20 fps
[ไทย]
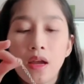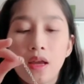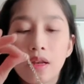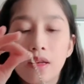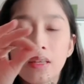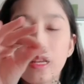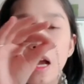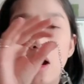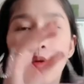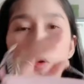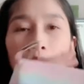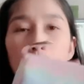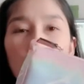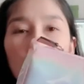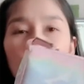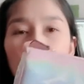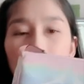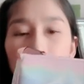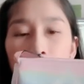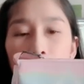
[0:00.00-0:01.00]
เดี๋ยวเรา
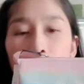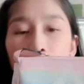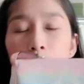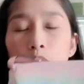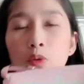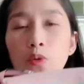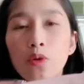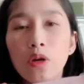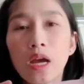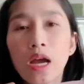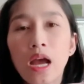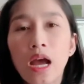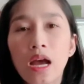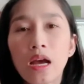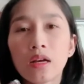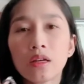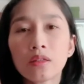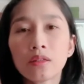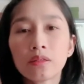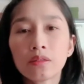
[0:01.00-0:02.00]
รีวิวให้ดูนะคะ
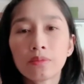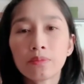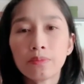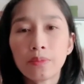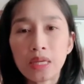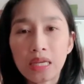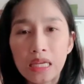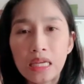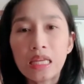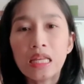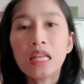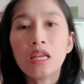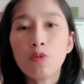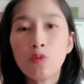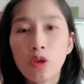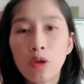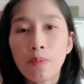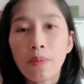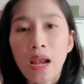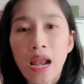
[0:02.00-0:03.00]
มีรี
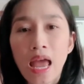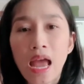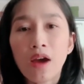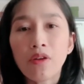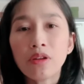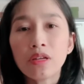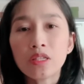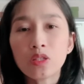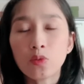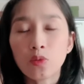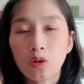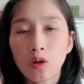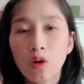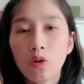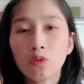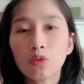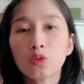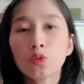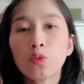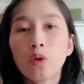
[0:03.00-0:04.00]
วิวไปแล้วในส่วนข
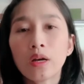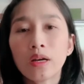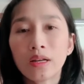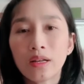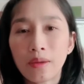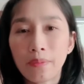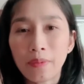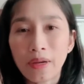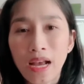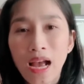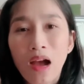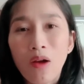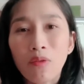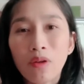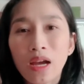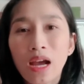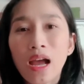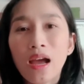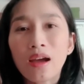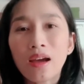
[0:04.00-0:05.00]
องตัวคลิปเก่า
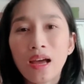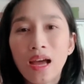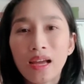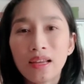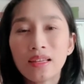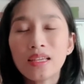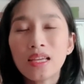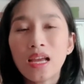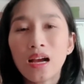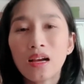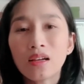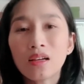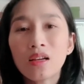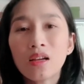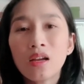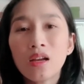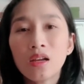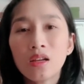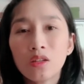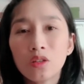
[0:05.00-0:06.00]
นะคะ ใครที่อยาก
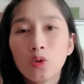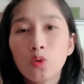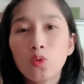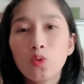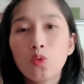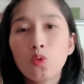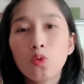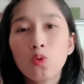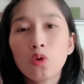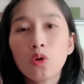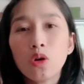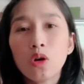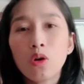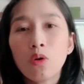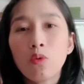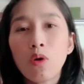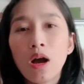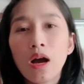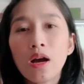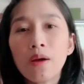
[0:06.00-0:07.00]
ดู
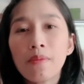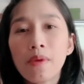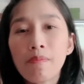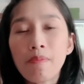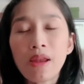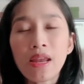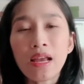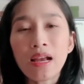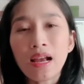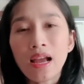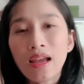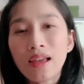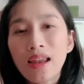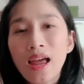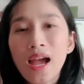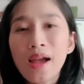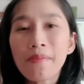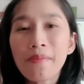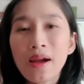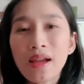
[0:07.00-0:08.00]
ว่าเออมันเป็นยังไง
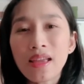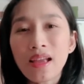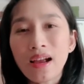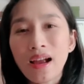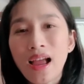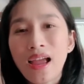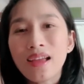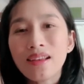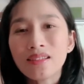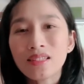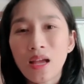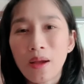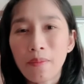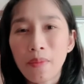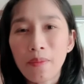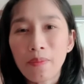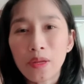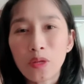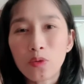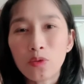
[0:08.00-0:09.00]
ได้มายังไงสา
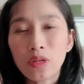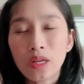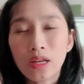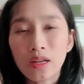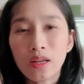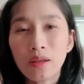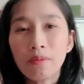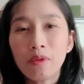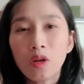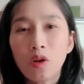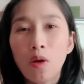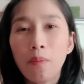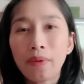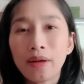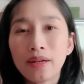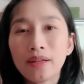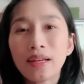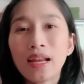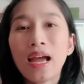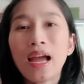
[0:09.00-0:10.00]
มารถไปดูในคลิปเดี๋ยวก็
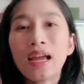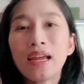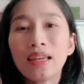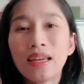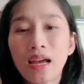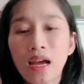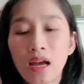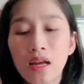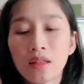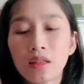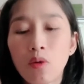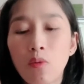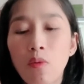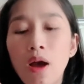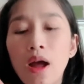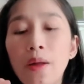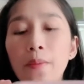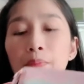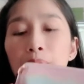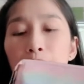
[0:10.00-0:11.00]
ขึ้นให้นะคะ แต่ว่า
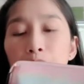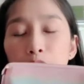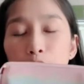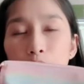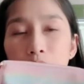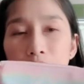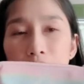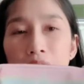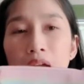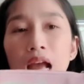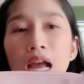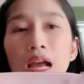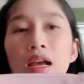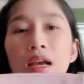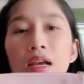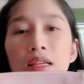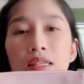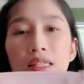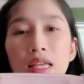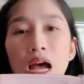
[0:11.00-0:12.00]
ตัวเนี้ย
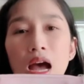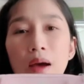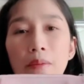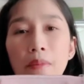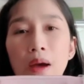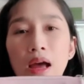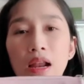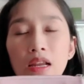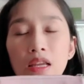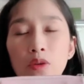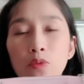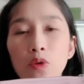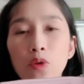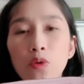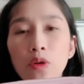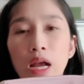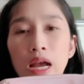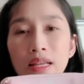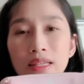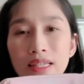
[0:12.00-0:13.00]
จะมารีวิว
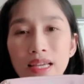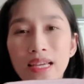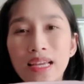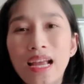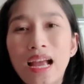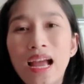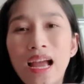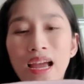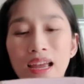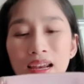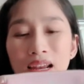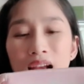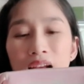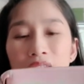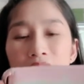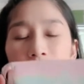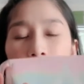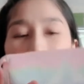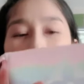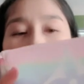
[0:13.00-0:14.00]
การใช้งานนะคะ
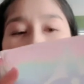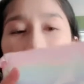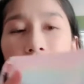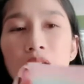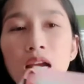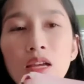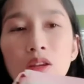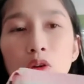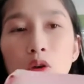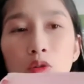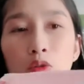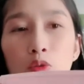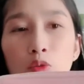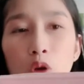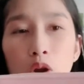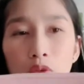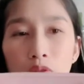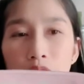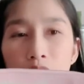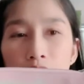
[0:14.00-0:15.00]
แต่ว่าเดี๋ยวจะให้น้องดู
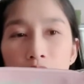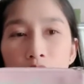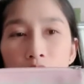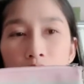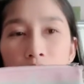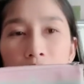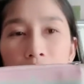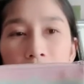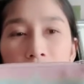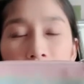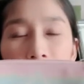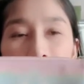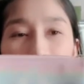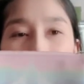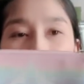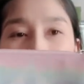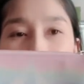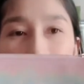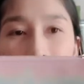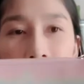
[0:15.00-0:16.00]
ก่อนที่น้องแตกต่างก็
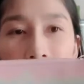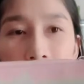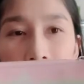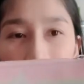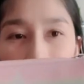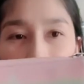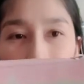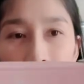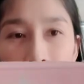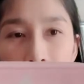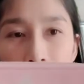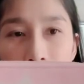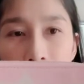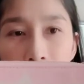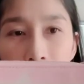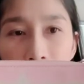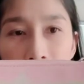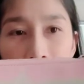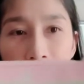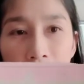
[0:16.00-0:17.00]
คือข้างหน้าเห็นไหมคะน้อง
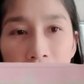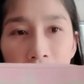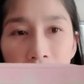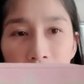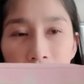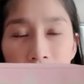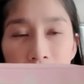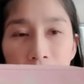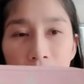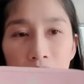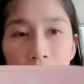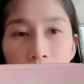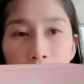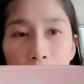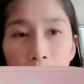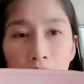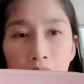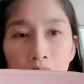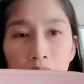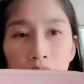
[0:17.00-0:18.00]
จะเป็นลายที่
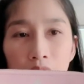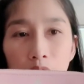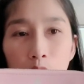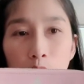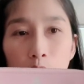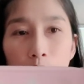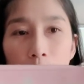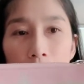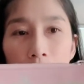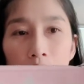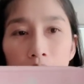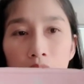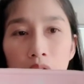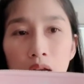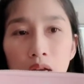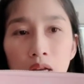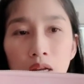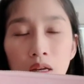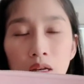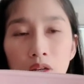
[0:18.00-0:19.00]
เป็นตัว
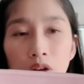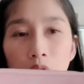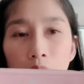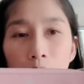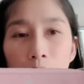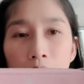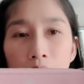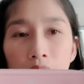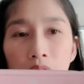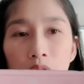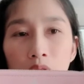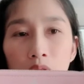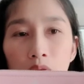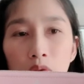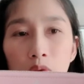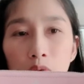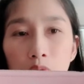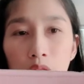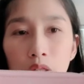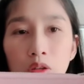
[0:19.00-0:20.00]
ดอกไม้ของ
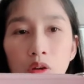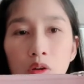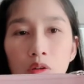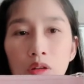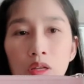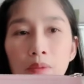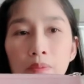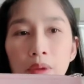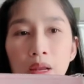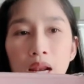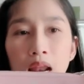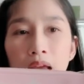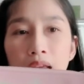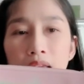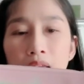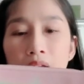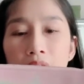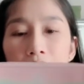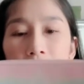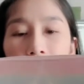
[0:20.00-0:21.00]
หลุยนนองที่เป็นลาย
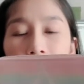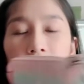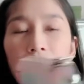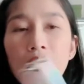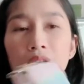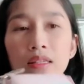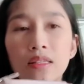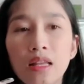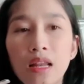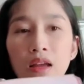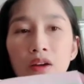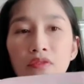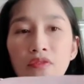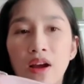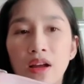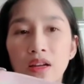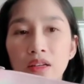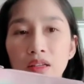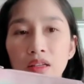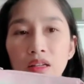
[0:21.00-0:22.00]
ใหญ่นะคะ เสร็จแล้ว
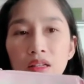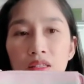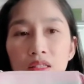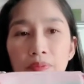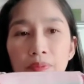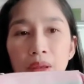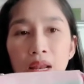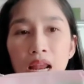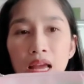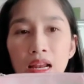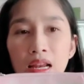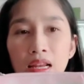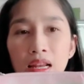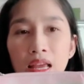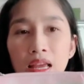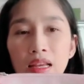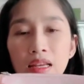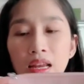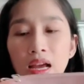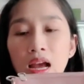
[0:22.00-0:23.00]
ฝั่งหนึ่งมันจะเป็นลาย
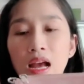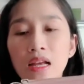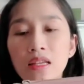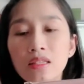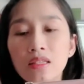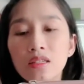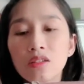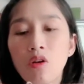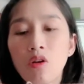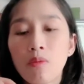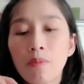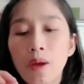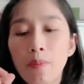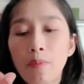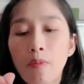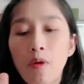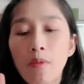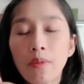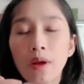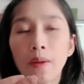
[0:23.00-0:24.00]
เล็กๆนะคะ ซึ่งน้องมา
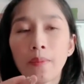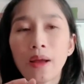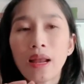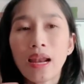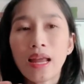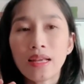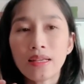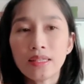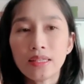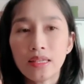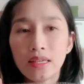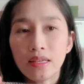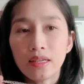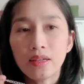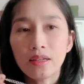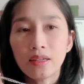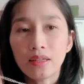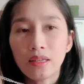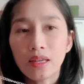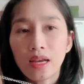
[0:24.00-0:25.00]
พร้อมกับอะไหล่สี
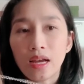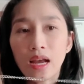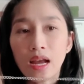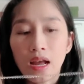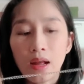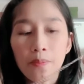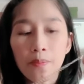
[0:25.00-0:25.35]
เงินนะคะ